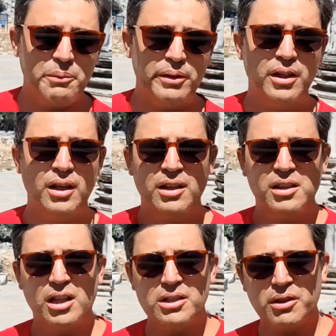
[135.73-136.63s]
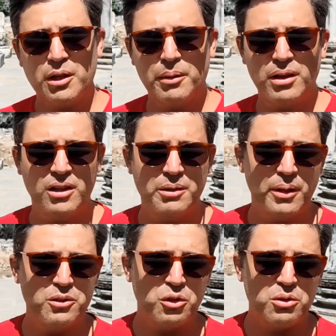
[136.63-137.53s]
Tabi transfer haberlerini
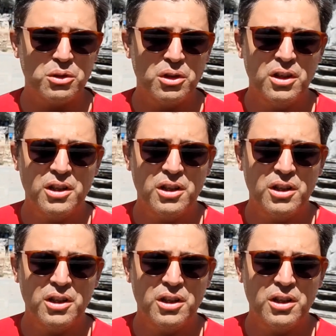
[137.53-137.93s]
ben çok